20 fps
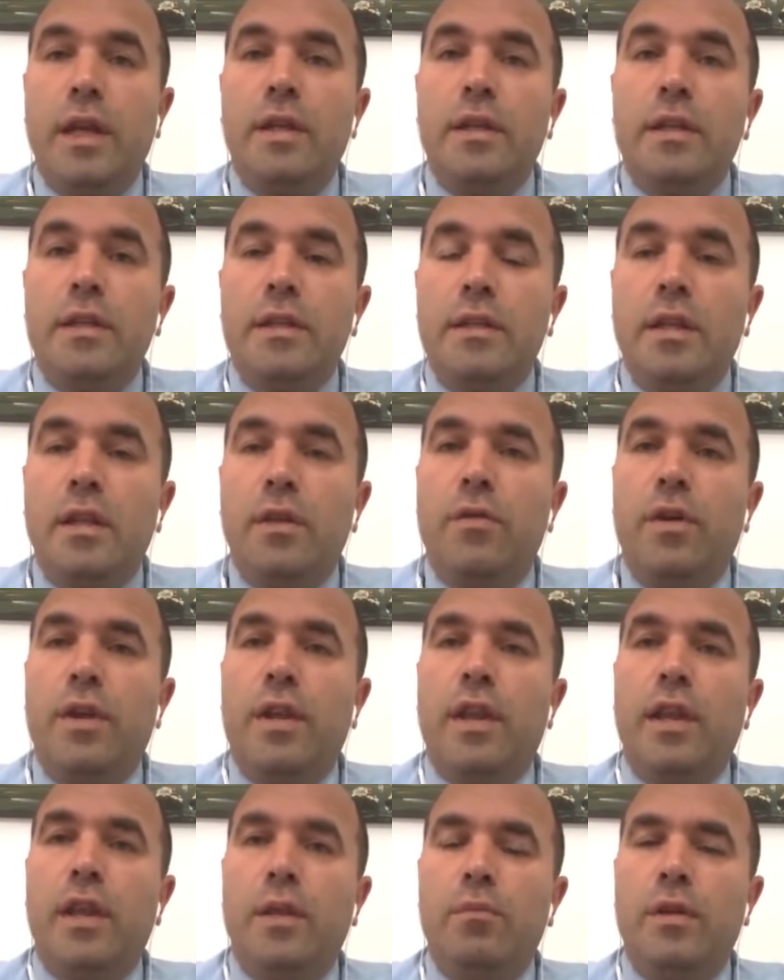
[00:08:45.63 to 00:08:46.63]
İkisine de vara
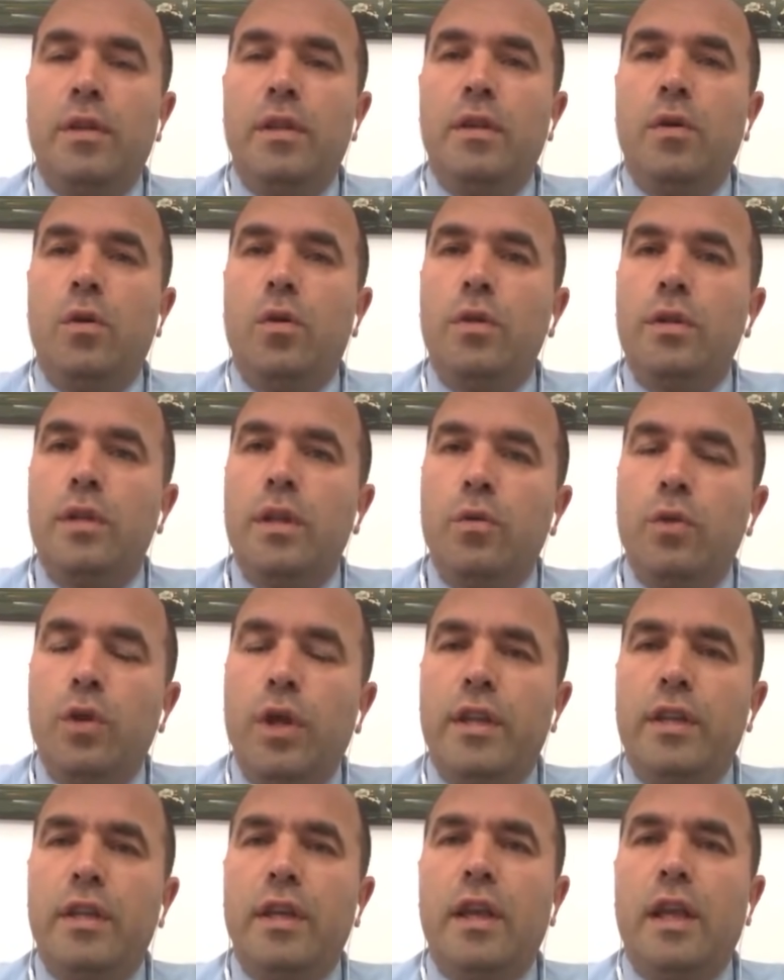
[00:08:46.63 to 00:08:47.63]
gitmedi. Orada uyarı
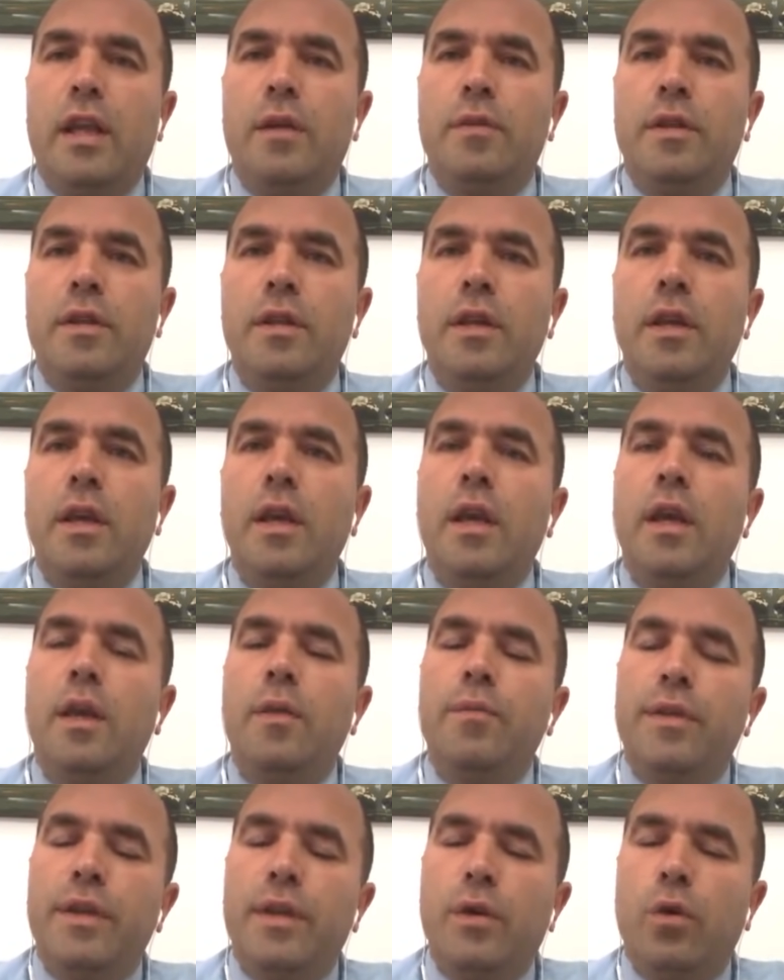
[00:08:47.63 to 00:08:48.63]
da gelmedi
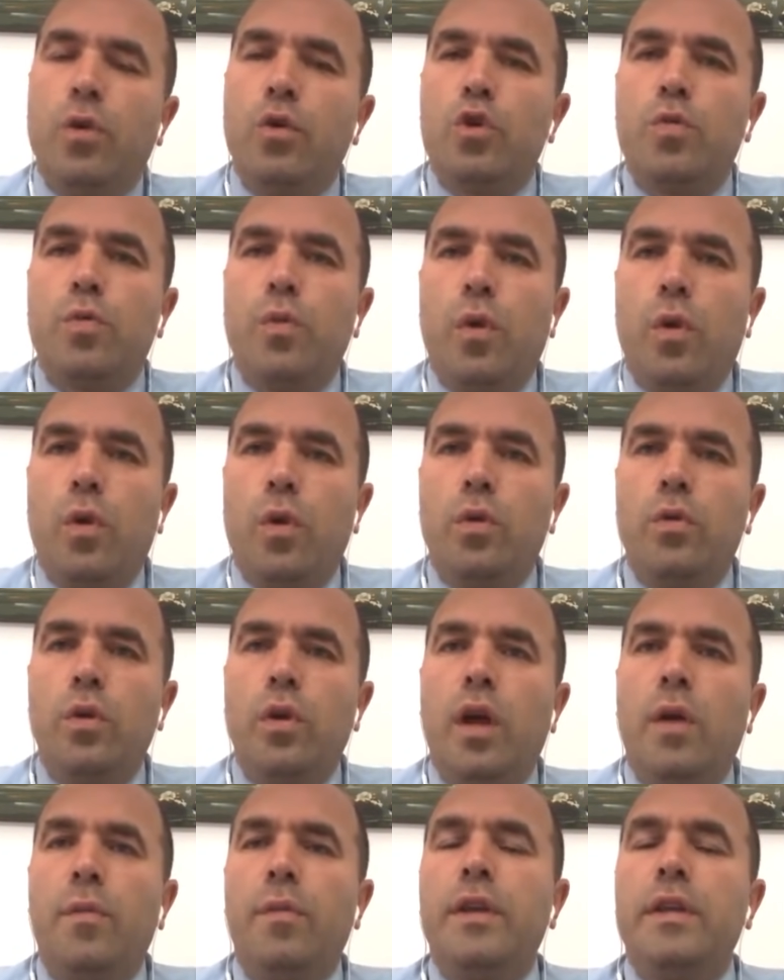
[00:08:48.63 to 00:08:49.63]
bir konuşma oldu
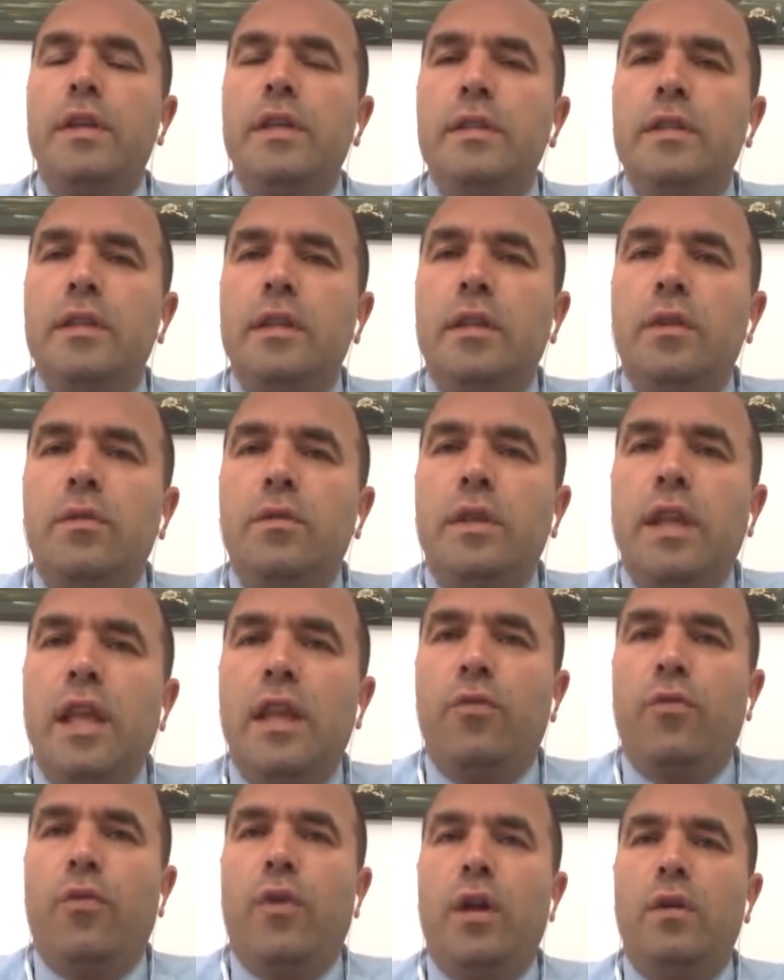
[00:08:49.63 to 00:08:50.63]
ama ikisinde de net
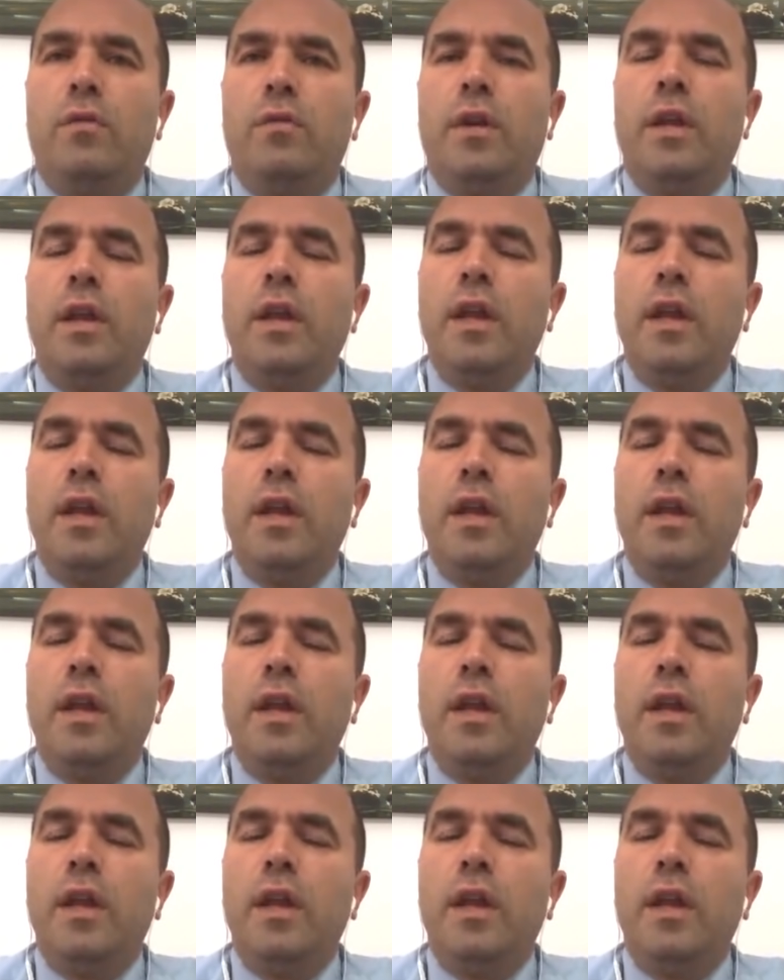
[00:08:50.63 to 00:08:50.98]
faal var.